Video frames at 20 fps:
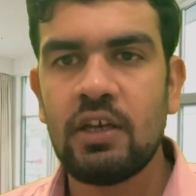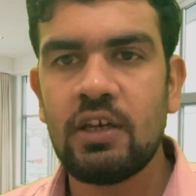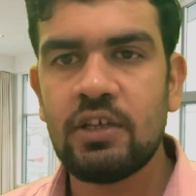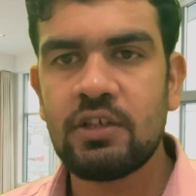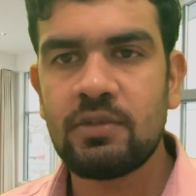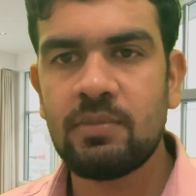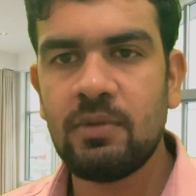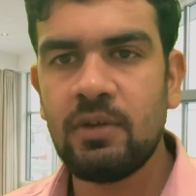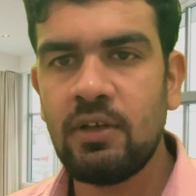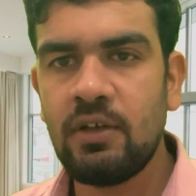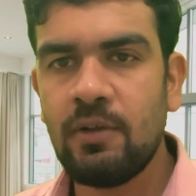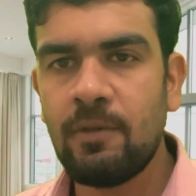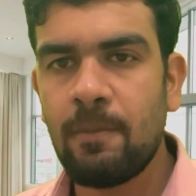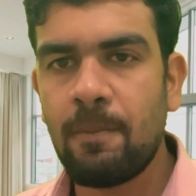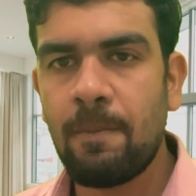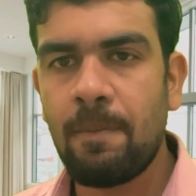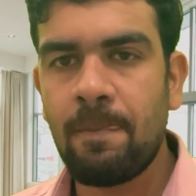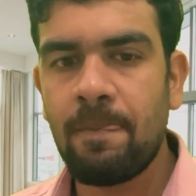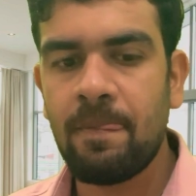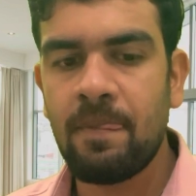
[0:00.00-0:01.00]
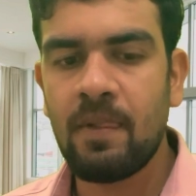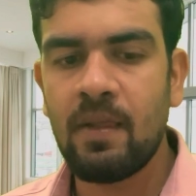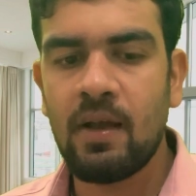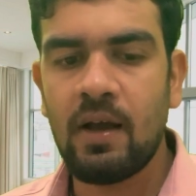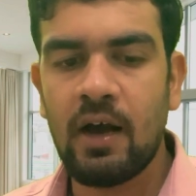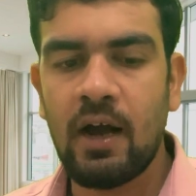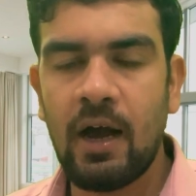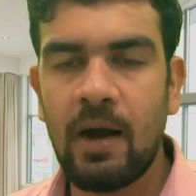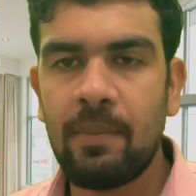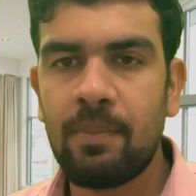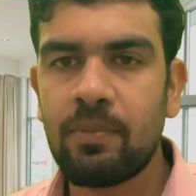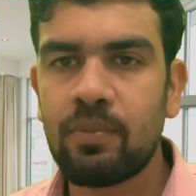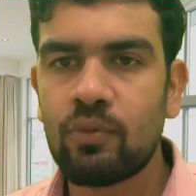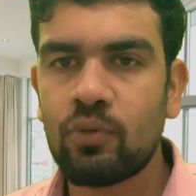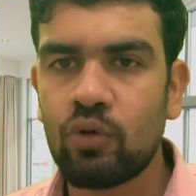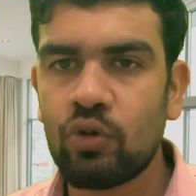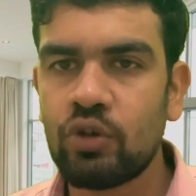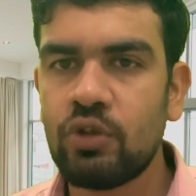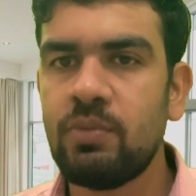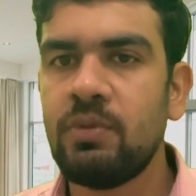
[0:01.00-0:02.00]
इसमें
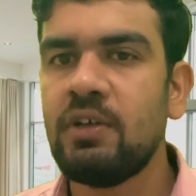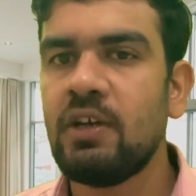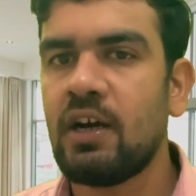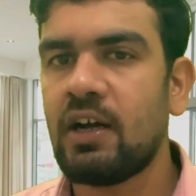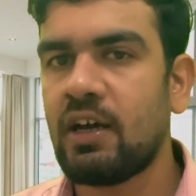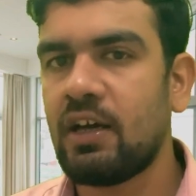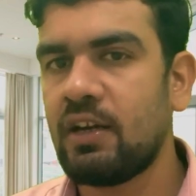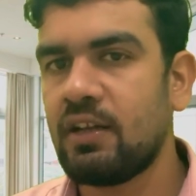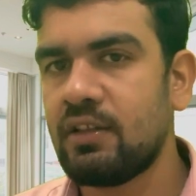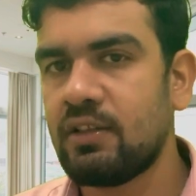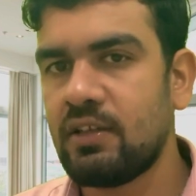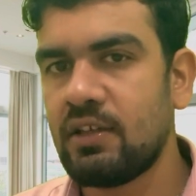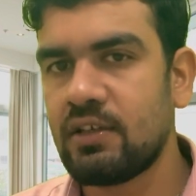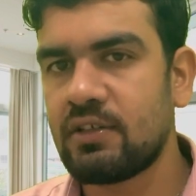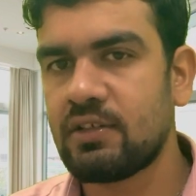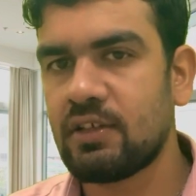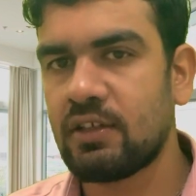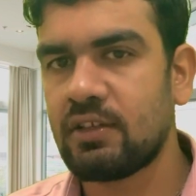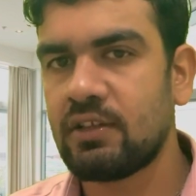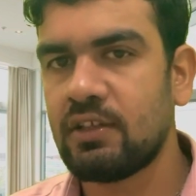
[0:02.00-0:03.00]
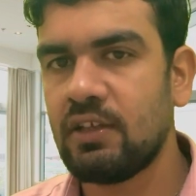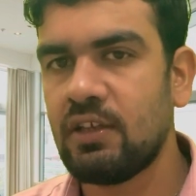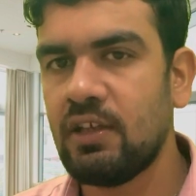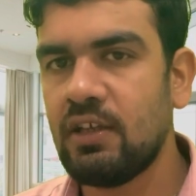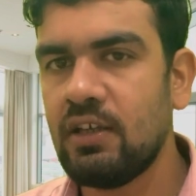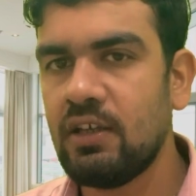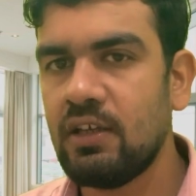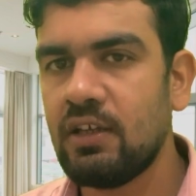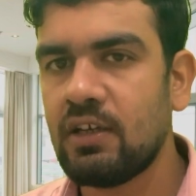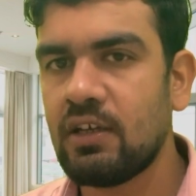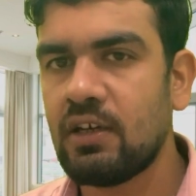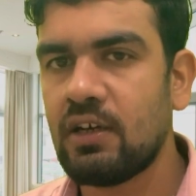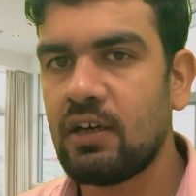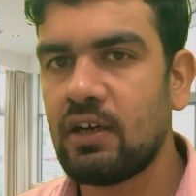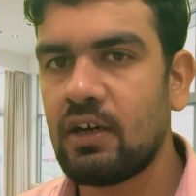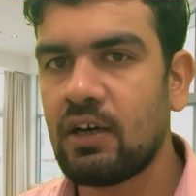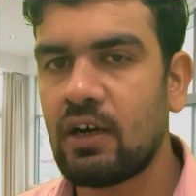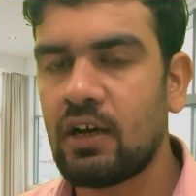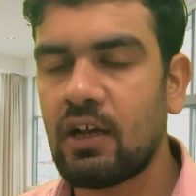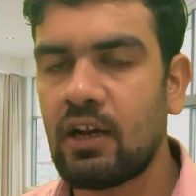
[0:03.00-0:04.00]
आप खुद भी आकर देख सकते हैं
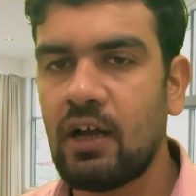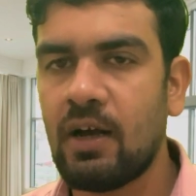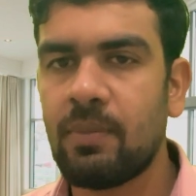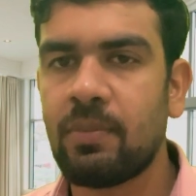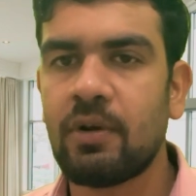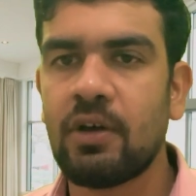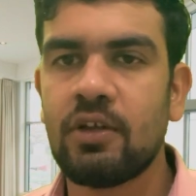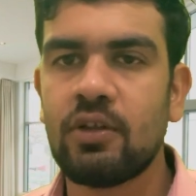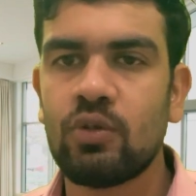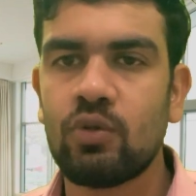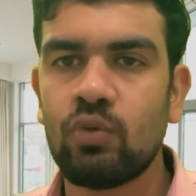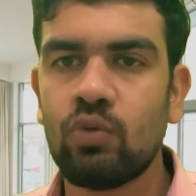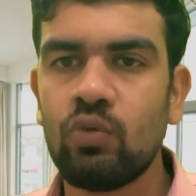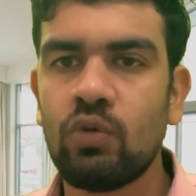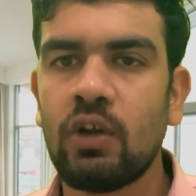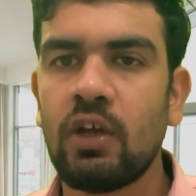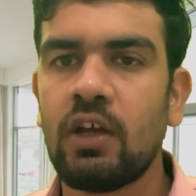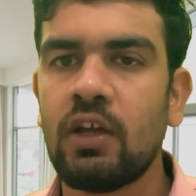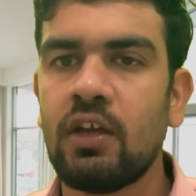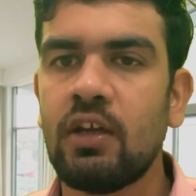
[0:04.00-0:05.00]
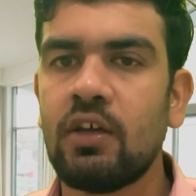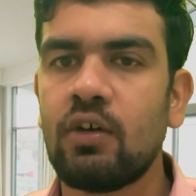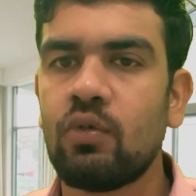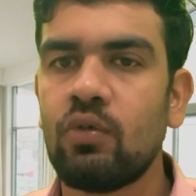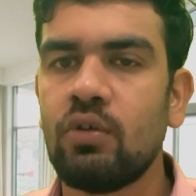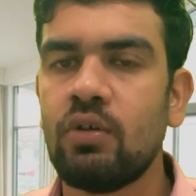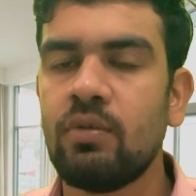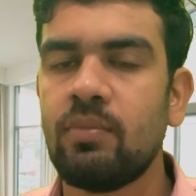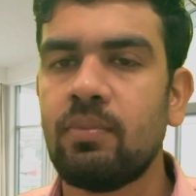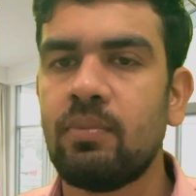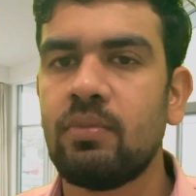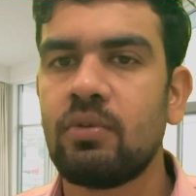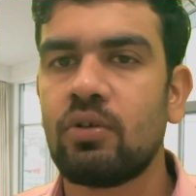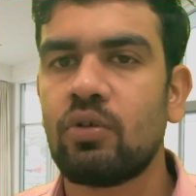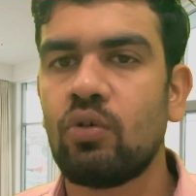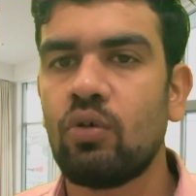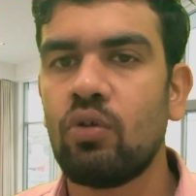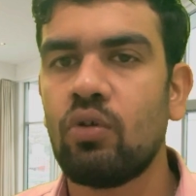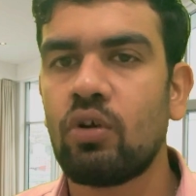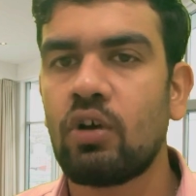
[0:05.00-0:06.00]
अगर आप कहीं दूर हैं कोई
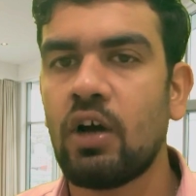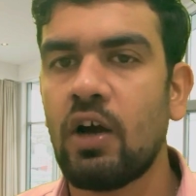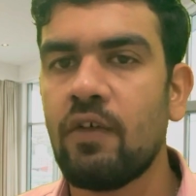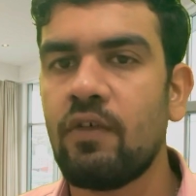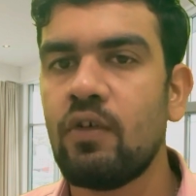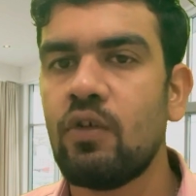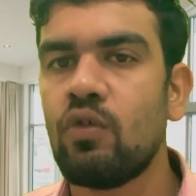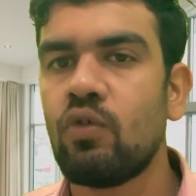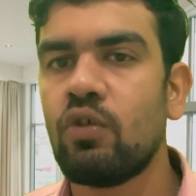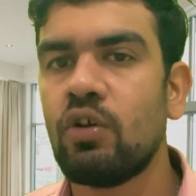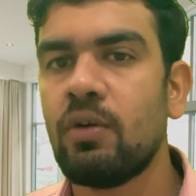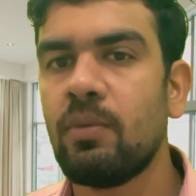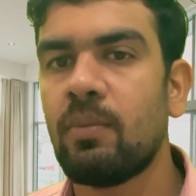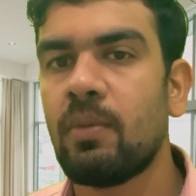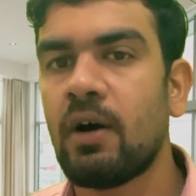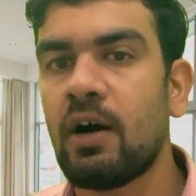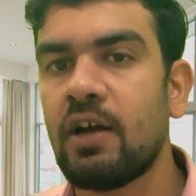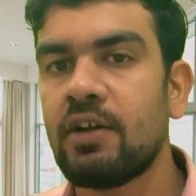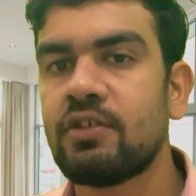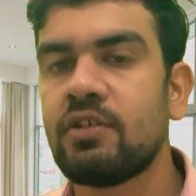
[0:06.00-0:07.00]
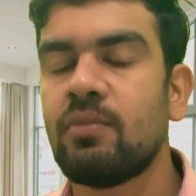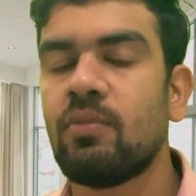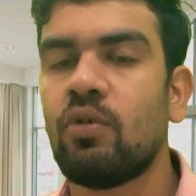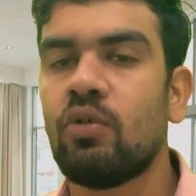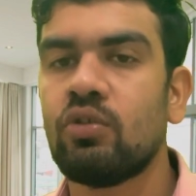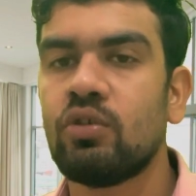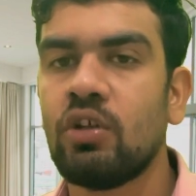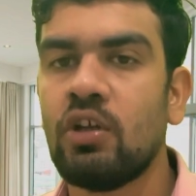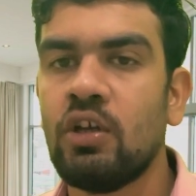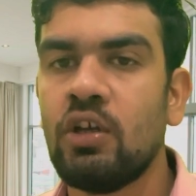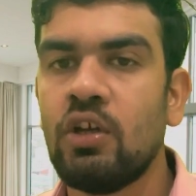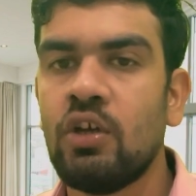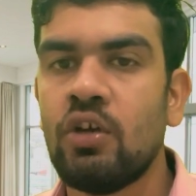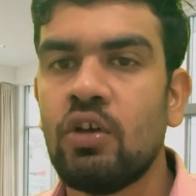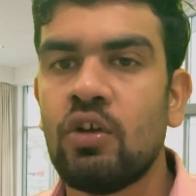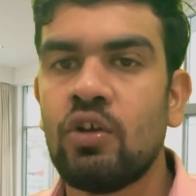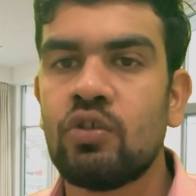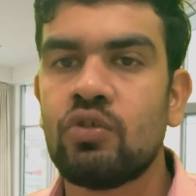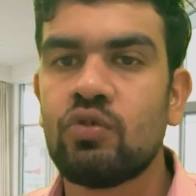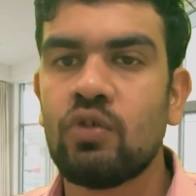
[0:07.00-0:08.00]
तो काफ़ी लोगों ने बाहर से बहुत
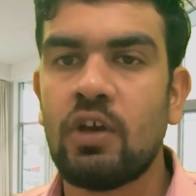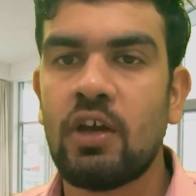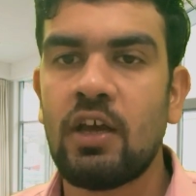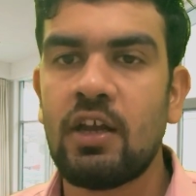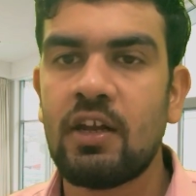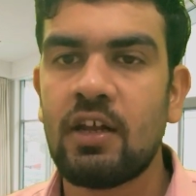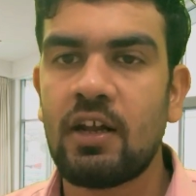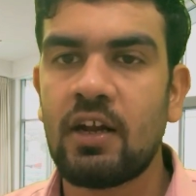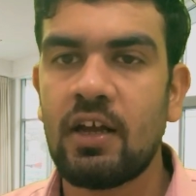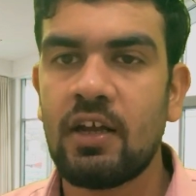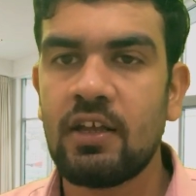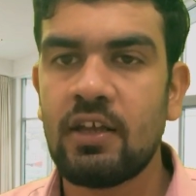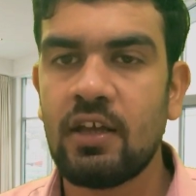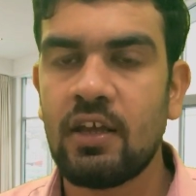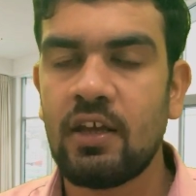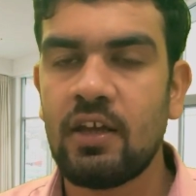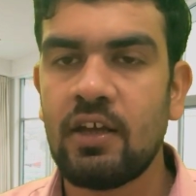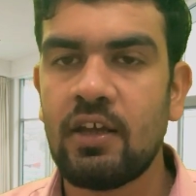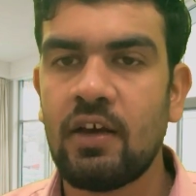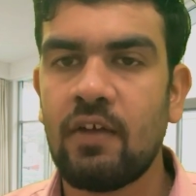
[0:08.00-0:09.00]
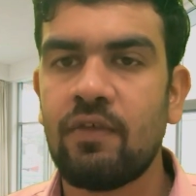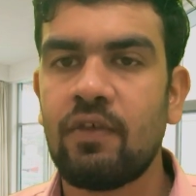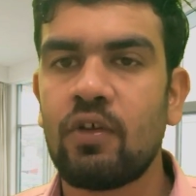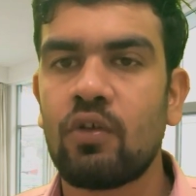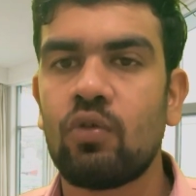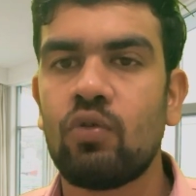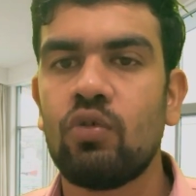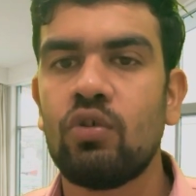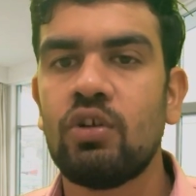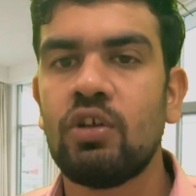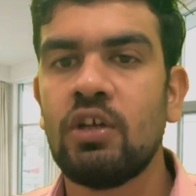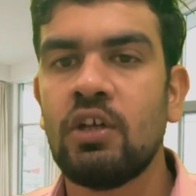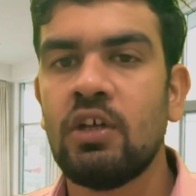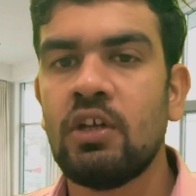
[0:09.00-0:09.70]
जो एन हैं या फिर कोई